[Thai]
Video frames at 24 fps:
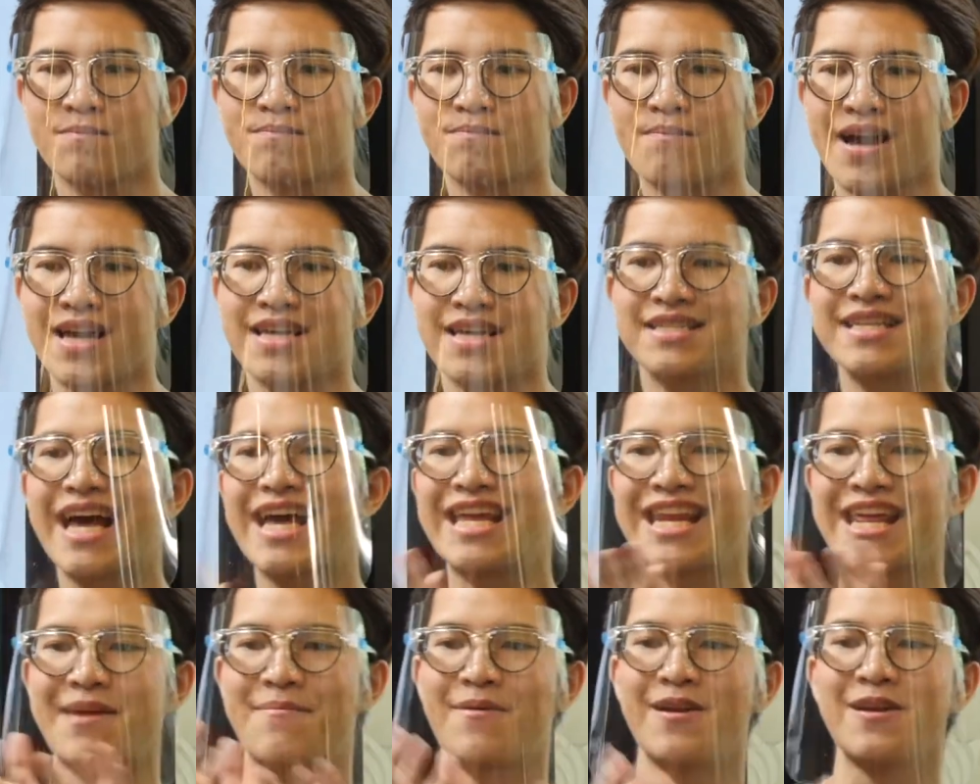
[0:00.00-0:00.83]
ไปใส่
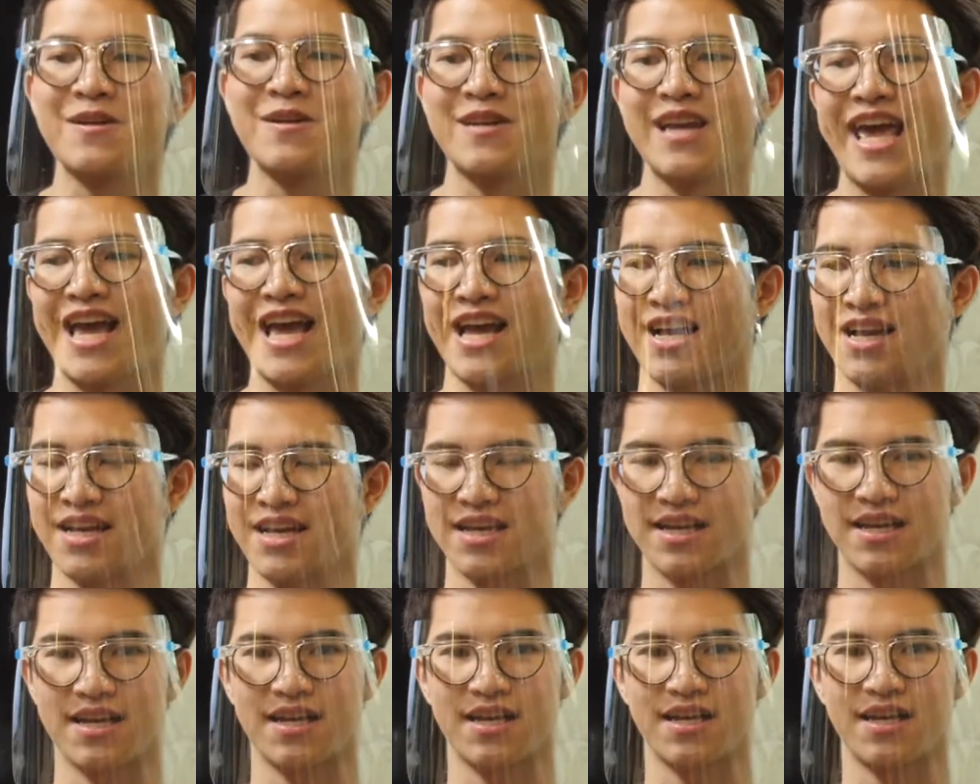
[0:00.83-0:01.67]
ในผลึกเหล็ก
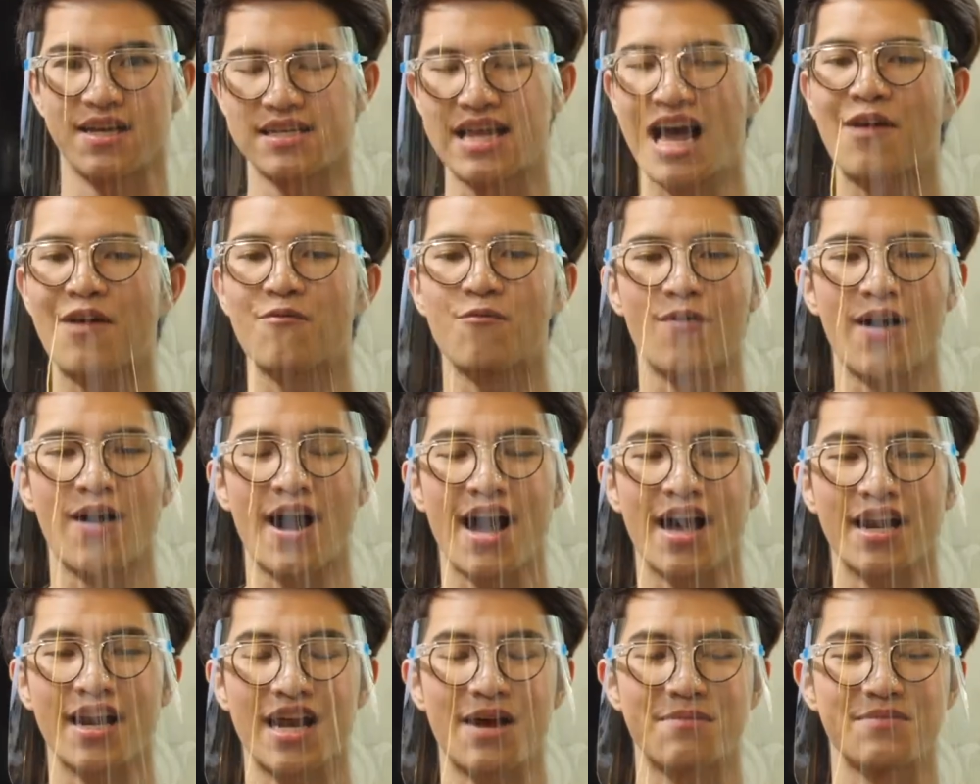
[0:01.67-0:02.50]
ถามว่า
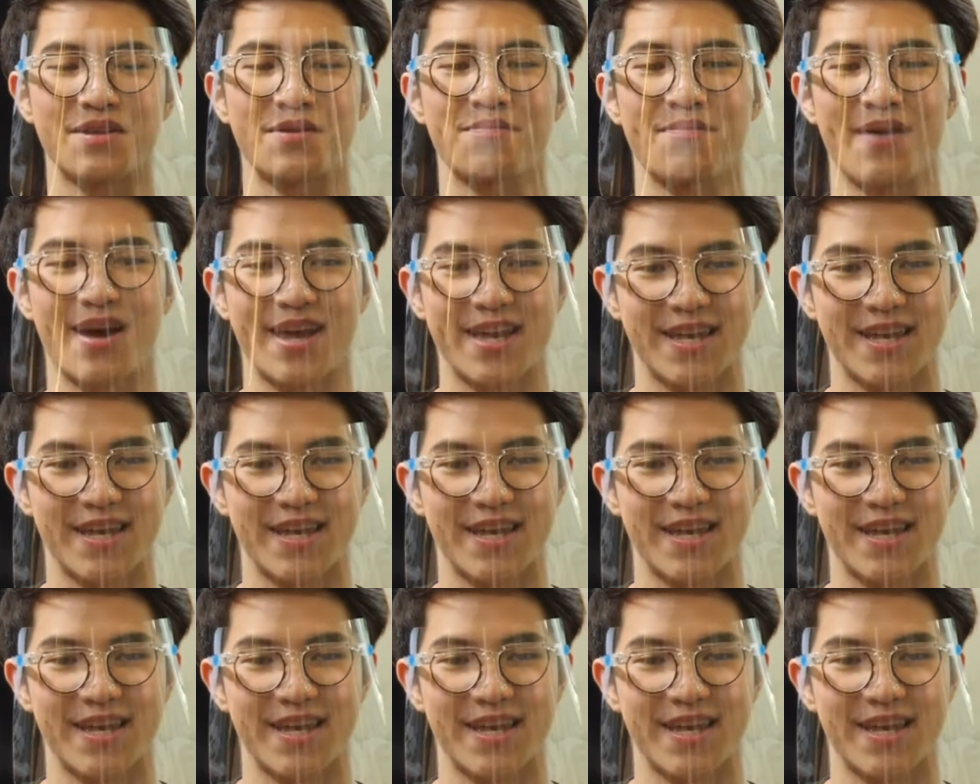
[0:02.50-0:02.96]
ทำทำไม